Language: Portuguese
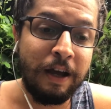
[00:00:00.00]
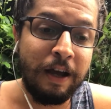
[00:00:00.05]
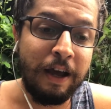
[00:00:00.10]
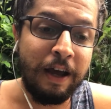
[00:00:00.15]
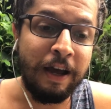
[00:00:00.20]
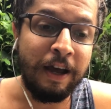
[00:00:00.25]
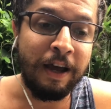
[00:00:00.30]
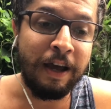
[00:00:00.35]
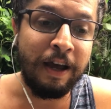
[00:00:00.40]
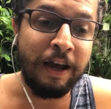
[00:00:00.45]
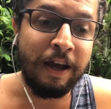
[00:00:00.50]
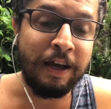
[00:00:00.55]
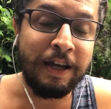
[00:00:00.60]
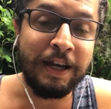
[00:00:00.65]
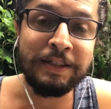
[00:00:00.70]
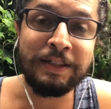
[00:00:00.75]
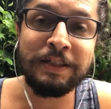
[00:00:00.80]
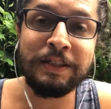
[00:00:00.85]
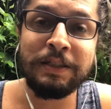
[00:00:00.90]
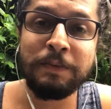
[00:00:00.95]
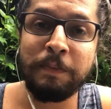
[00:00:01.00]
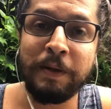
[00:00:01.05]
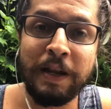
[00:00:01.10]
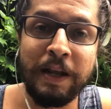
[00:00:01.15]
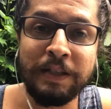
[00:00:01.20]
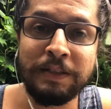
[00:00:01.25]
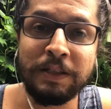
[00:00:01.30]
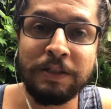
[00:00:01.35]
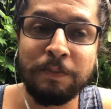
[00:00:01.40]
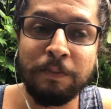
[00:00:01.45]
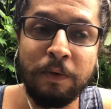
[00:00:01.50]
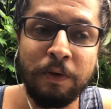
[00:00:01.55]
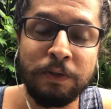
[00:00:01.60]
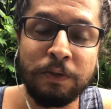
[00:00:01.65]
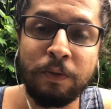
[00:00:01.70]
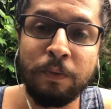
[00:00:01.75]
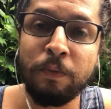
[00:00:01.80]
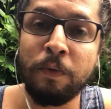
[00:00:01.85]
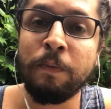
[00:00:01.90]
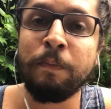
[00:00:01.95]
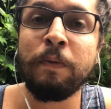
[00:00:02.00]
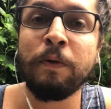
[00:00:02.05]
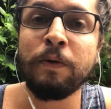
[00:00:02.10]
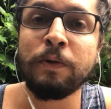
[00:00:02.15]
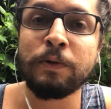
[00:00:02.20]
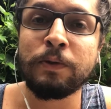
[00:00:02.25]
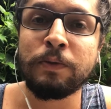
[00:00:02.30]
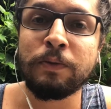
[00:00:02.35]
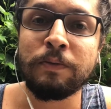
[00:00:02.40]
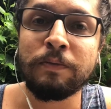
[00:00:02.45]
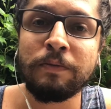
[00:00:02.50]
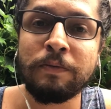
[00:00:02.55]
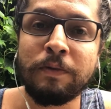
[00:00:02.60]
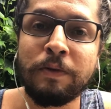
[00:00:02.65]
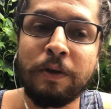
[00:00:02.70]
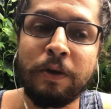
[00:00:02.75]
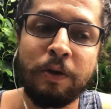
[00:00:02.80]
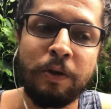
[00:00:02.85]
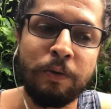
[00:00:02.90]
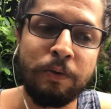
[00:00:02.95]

É, e essas experiências mostram o oposto, que o